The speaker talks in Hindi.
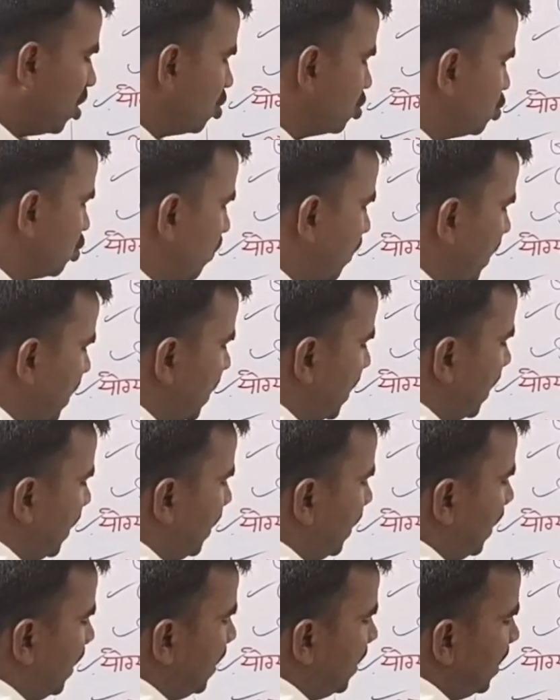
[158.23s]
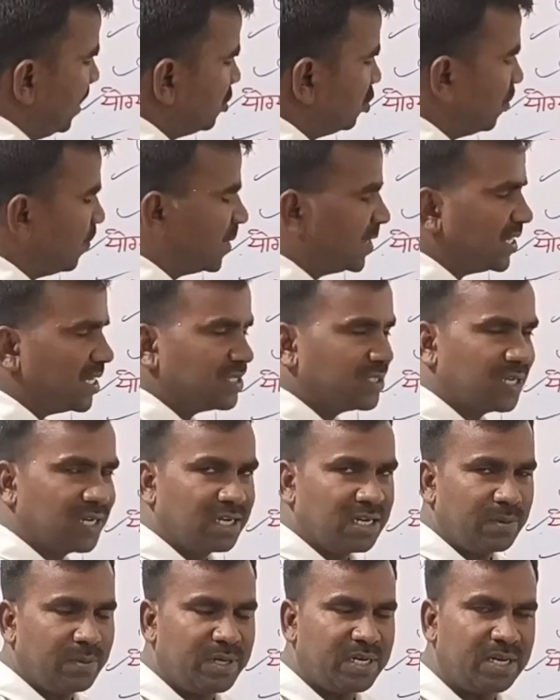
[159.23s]
और जो महिलाएं हैं 150
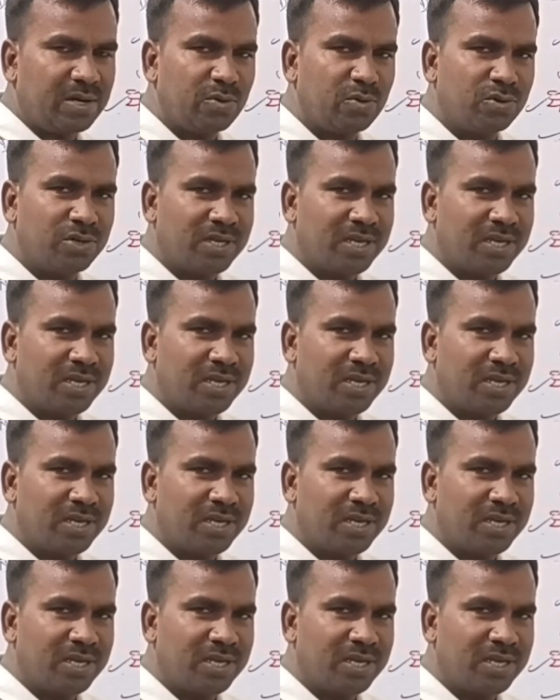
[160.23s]
सेंटीमीटर